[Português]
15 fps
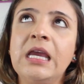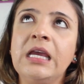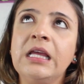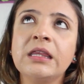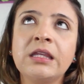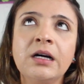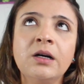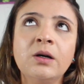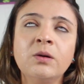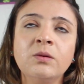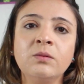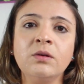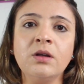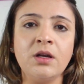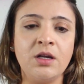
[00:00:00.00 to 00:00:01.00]

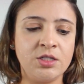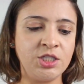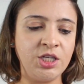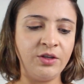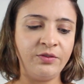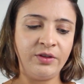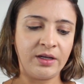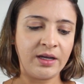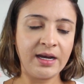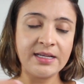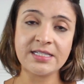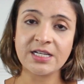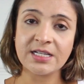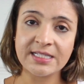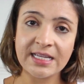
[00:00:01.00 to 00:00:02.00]
Então, tive
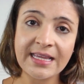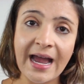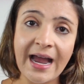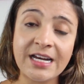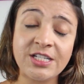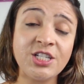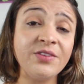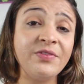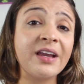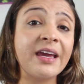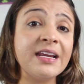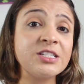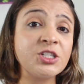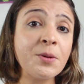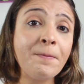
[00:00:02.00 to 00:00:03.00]
crise de ansiedade, tive
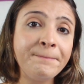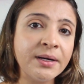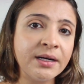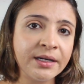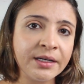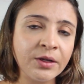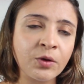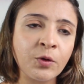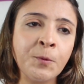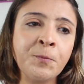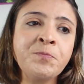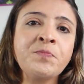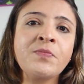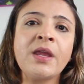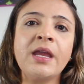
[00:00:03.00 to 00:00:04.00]
crise de
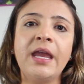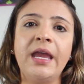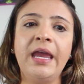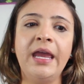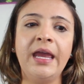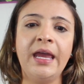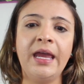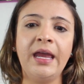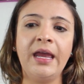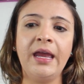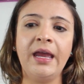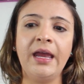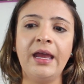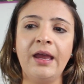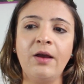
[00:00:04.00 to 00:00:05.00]
pânico,
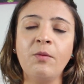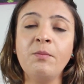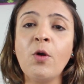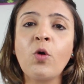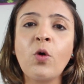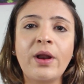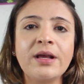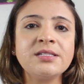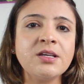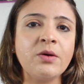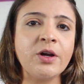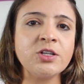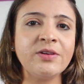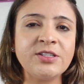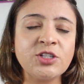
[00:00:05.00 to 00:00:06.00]
é, o meu
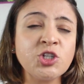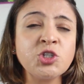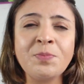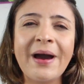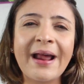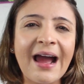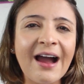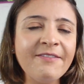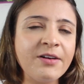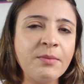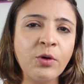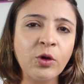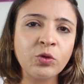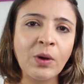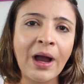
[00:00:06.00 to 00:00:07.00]
coração às vezes disparava
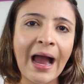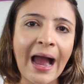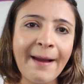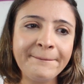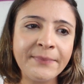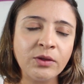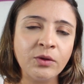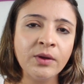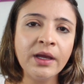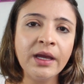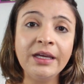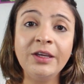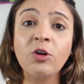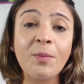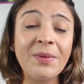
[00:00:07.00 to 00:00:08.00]
muito rápido
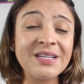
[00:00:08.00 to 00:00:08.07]
e eu